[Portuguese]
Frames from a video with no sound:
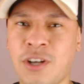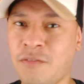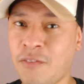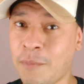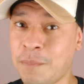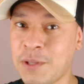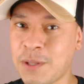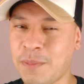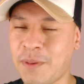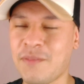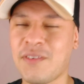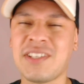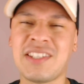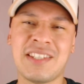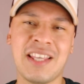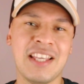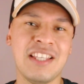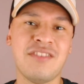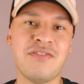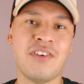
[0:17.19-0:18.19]
Já vou pedir para
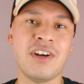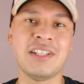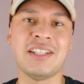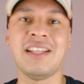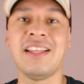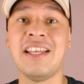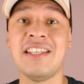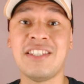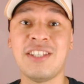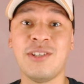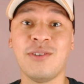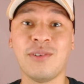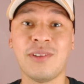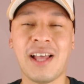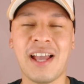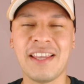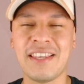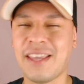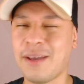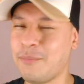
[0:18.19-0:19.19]
vocês fortalece no
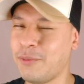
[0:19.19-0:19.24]
like,